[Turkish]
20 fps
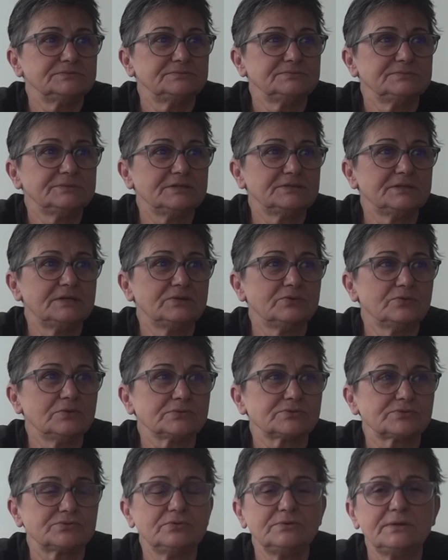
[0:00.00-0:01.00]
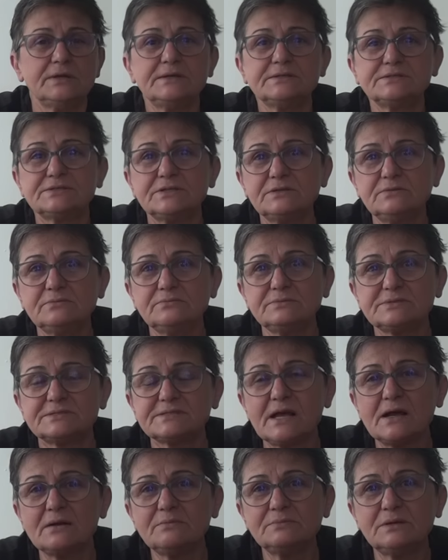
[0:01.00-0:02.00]
Neden olsun? E canım
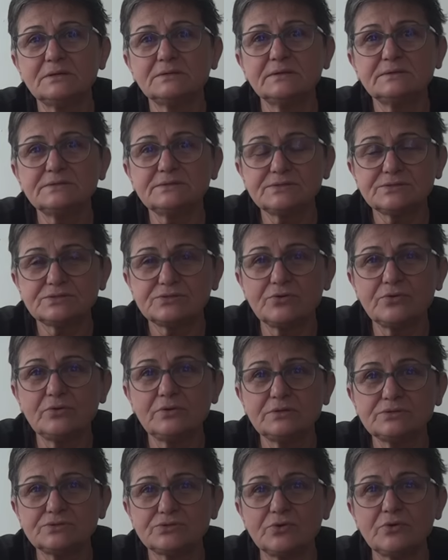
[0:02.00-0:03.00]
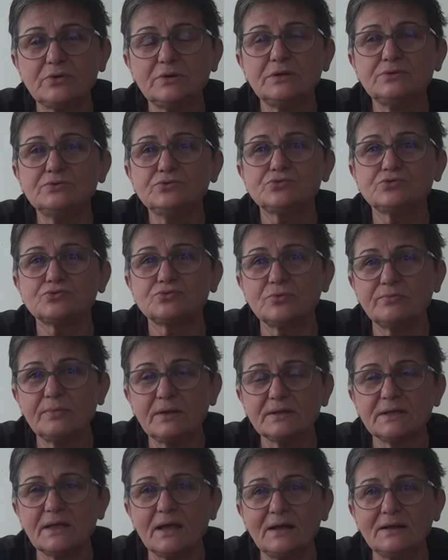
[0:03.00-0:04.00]
sen bana söyle söyle üstüme
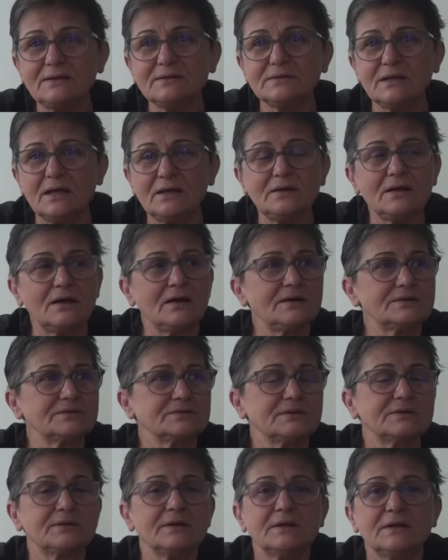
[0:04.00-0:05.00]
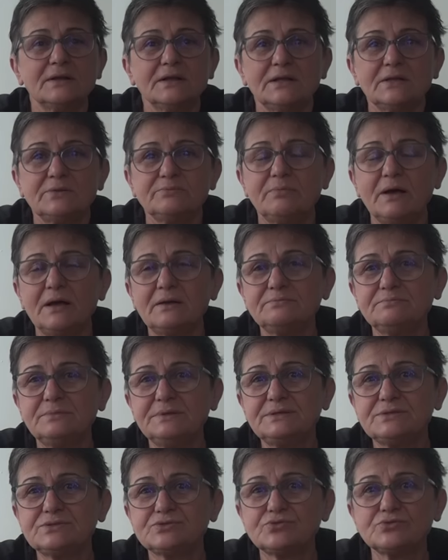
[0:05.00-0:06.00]
gel gel artık ben
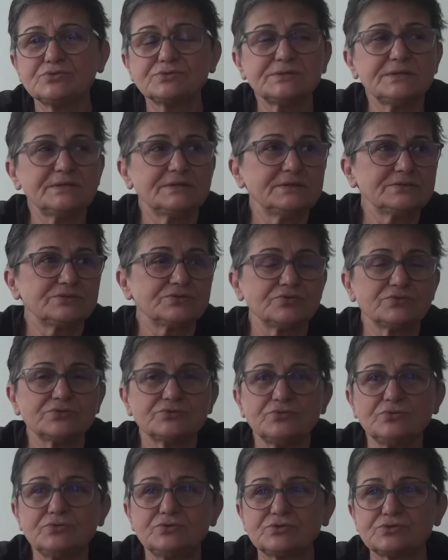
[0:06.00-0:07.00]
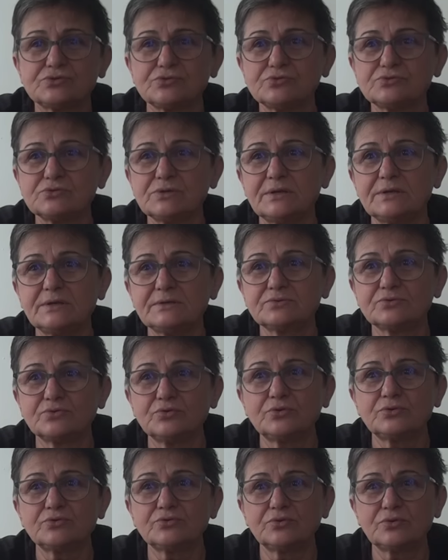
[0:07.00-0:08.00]
bir sus, iki sus, üç sus, e,
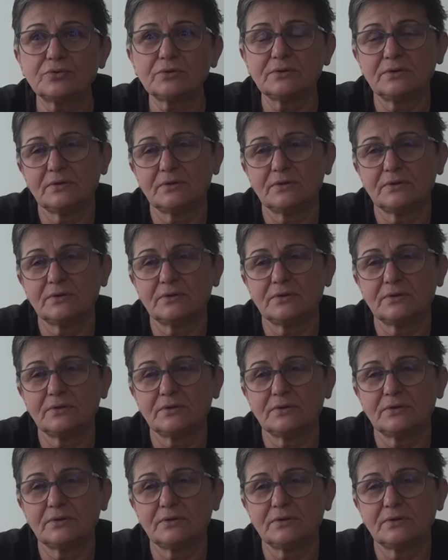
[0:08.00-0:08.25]
dur dur.